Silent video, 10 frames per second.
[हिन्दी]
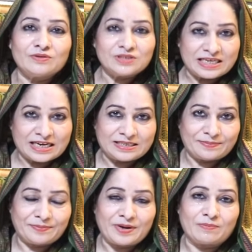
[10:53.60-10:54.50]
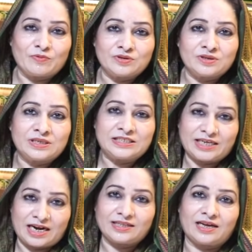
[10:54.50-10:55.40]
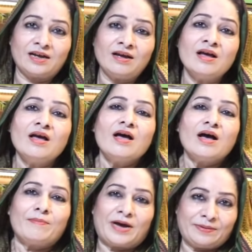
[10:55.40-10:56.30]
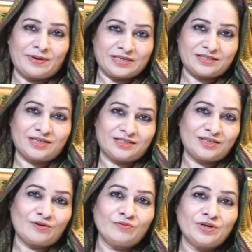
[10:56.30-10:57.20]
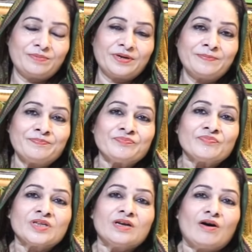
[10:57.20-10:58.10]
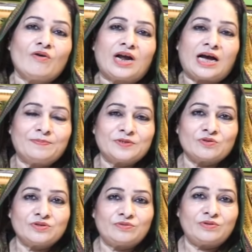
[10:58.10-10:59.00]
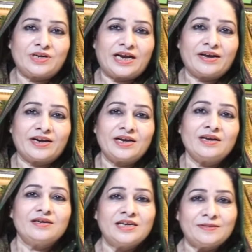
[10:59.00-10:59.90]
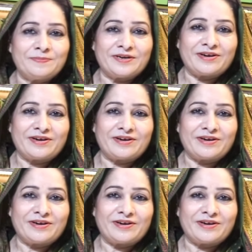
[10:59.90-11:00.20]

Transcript: उसकी रेसिपी मैं आपको इन ताला बारी बारी से देती रहूँगी मैं और आप इसको ज़रूर ट्राई करें ईद पर